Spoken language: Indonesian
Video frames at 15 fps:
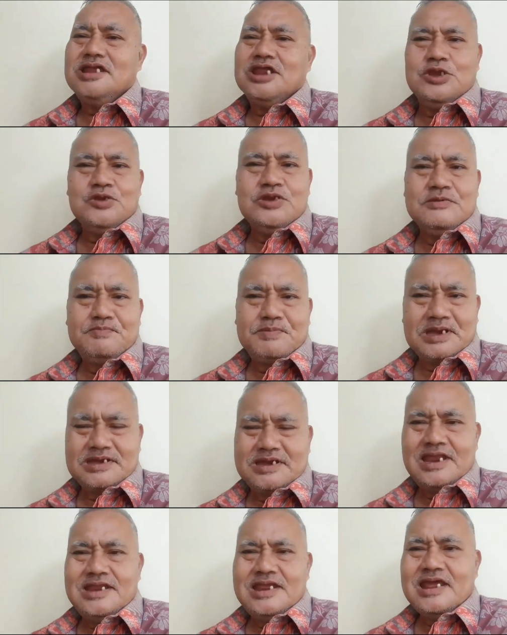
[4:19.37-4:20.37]
itu
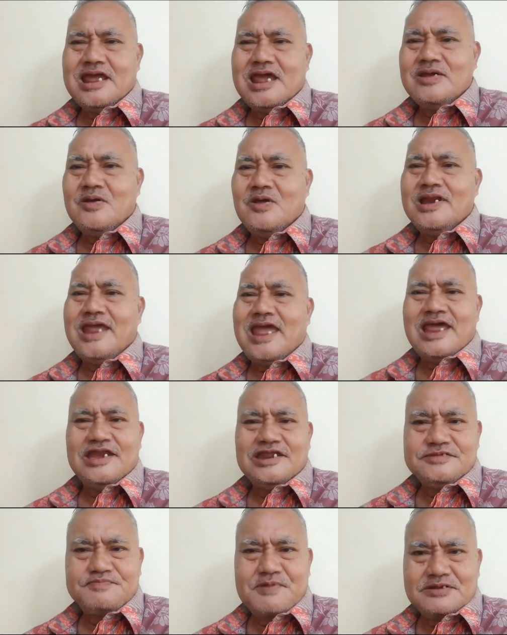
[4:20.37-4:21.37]
dipertanyakan oleh
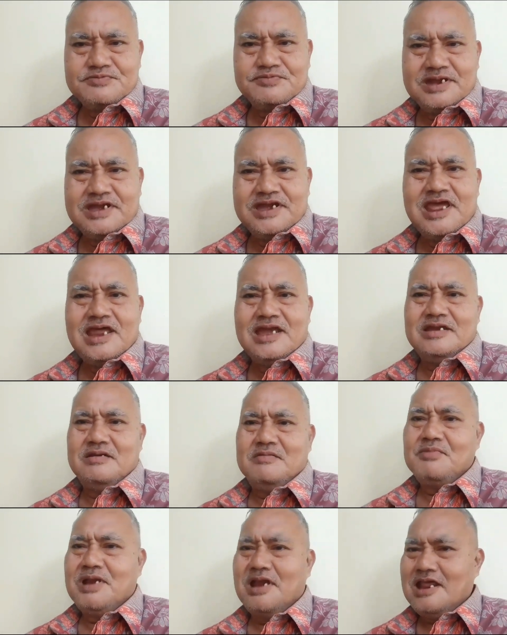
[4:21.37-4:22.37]
Anies
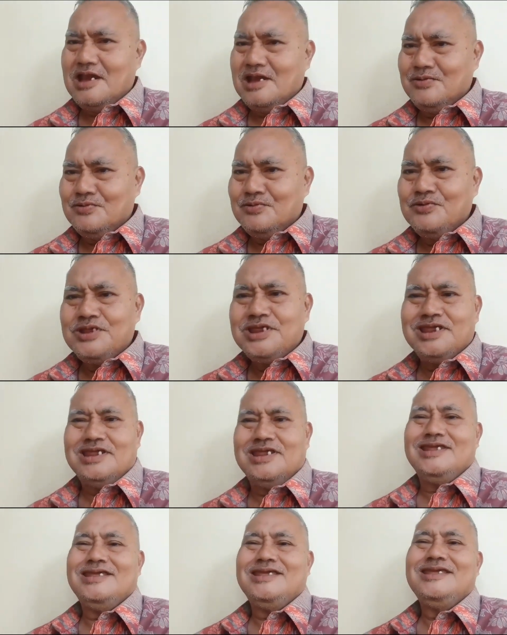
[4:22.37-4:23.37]
Baswedan melalui